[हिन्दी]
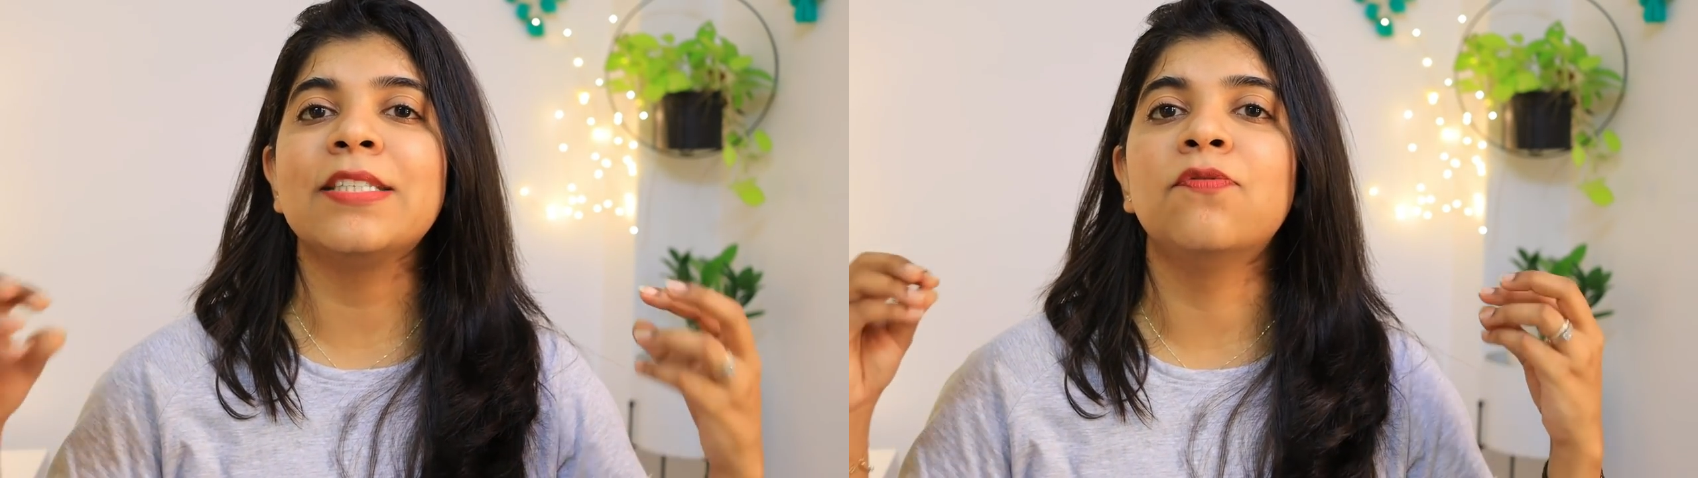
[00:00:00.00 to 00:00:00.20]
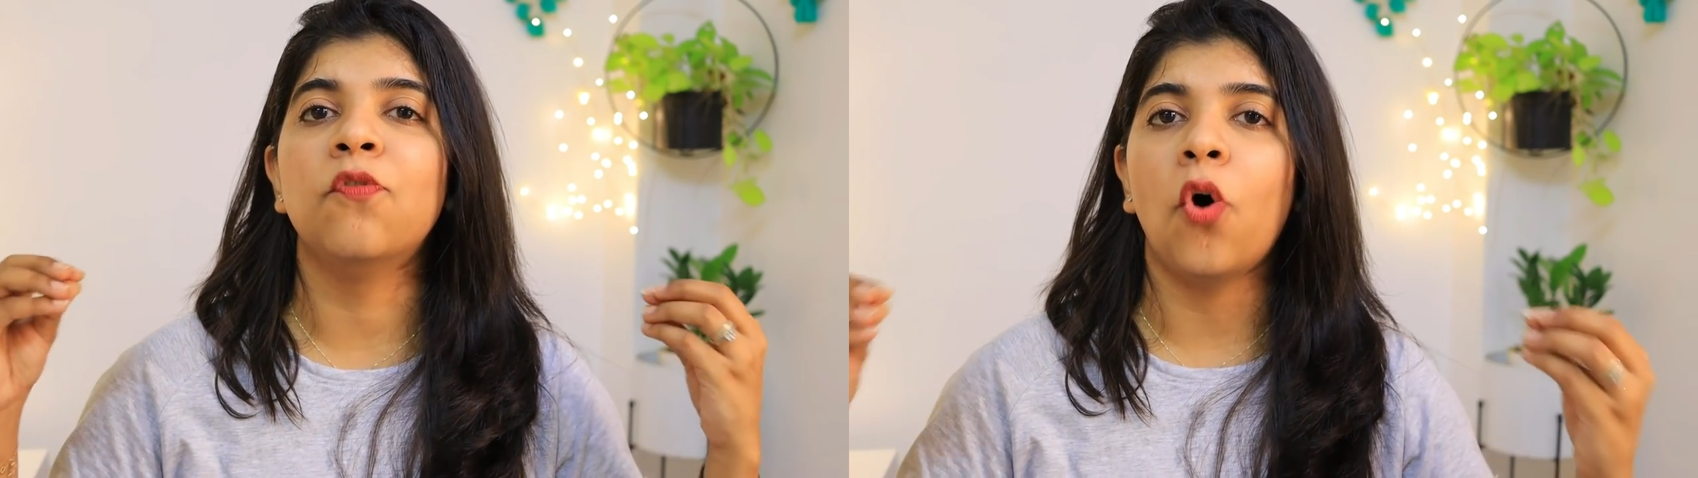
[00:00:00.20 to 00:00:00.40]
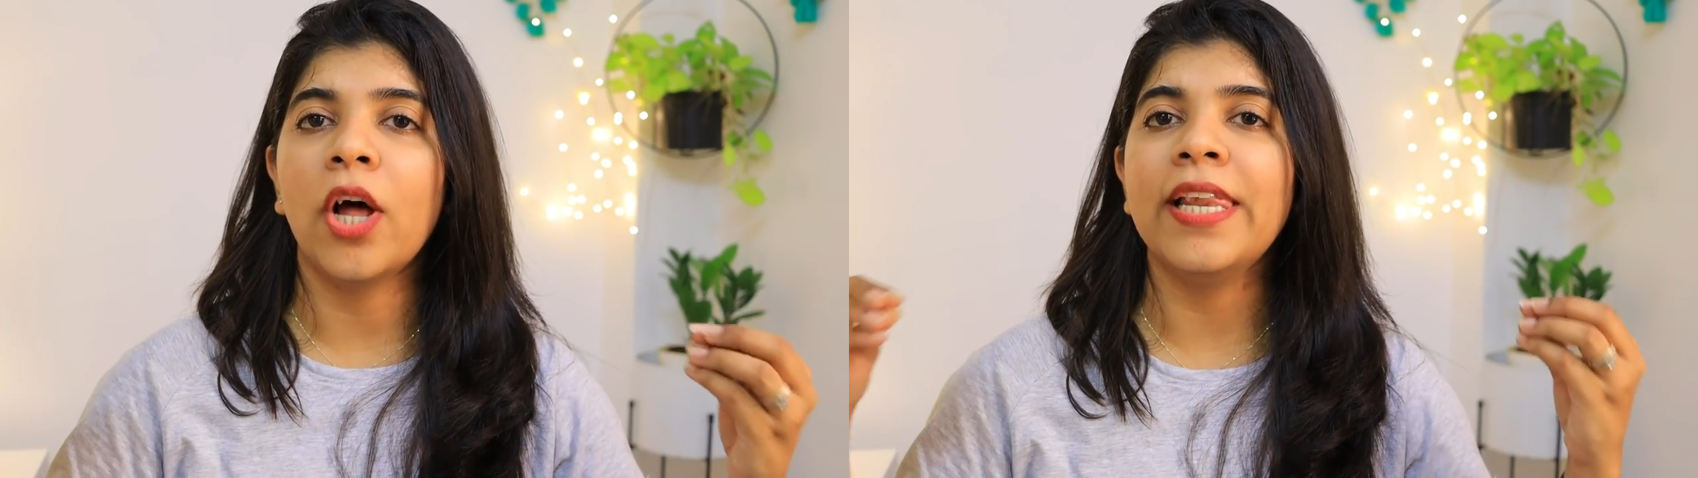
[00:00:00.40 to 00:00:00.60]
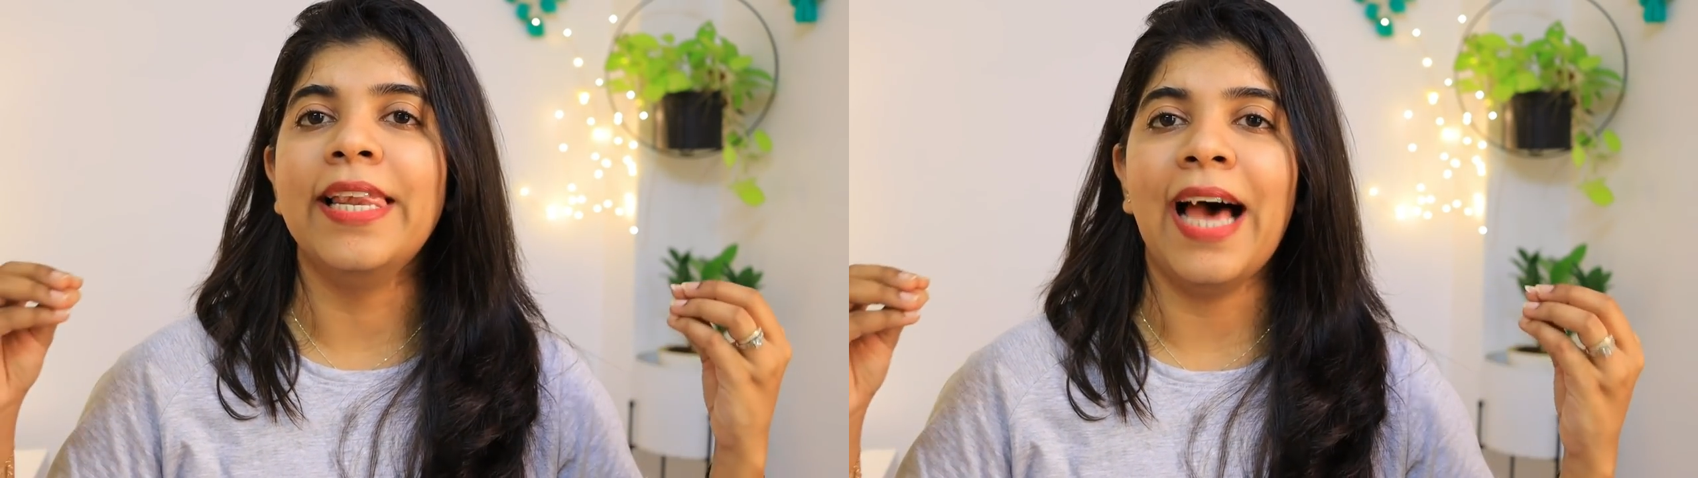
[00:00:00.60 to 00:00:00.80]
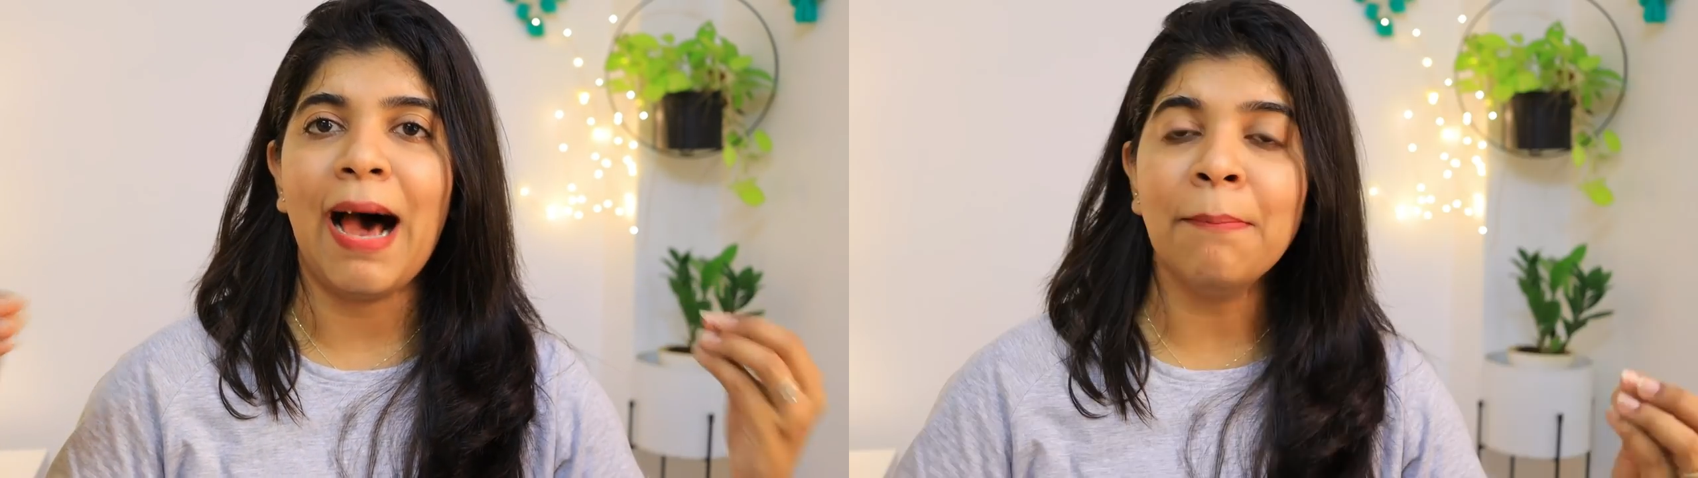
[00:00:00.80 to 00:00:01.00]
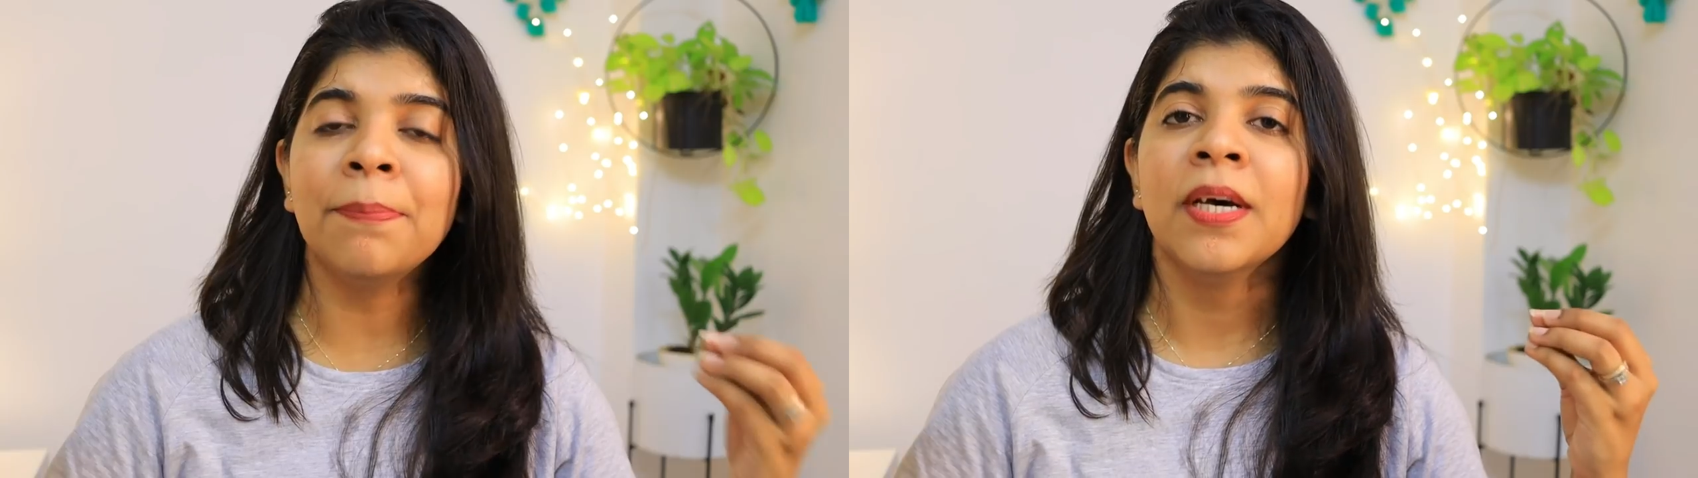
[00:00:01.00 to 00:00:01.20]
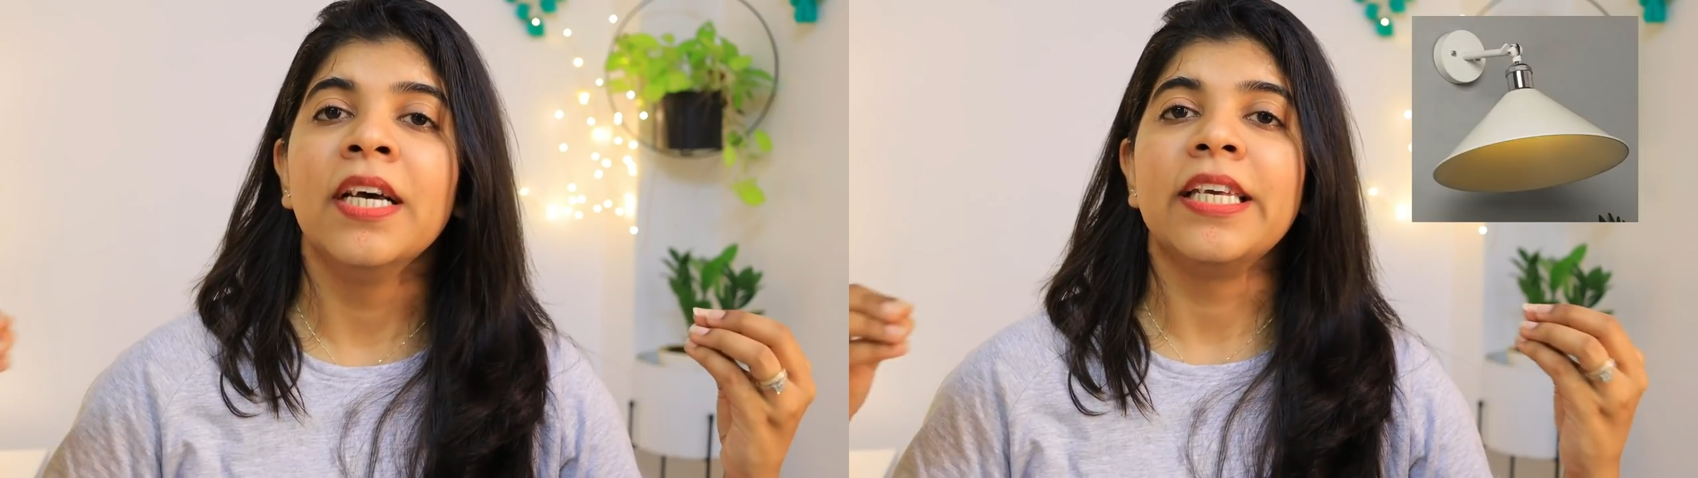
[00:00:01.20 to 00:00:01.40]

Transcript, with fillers: दिस वॉल लैम्प